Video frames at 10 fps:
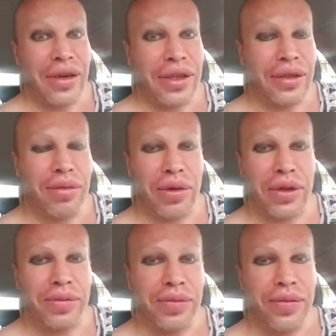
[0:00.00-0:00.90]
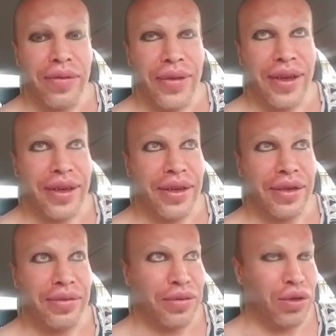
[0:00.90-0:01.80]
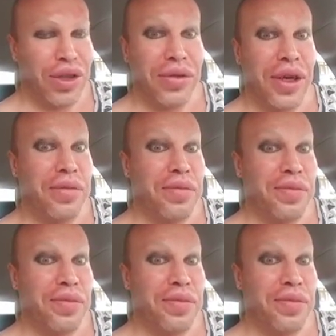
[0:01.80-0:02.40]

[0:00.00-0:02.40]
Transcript: Классный вопрос. А, уже свои.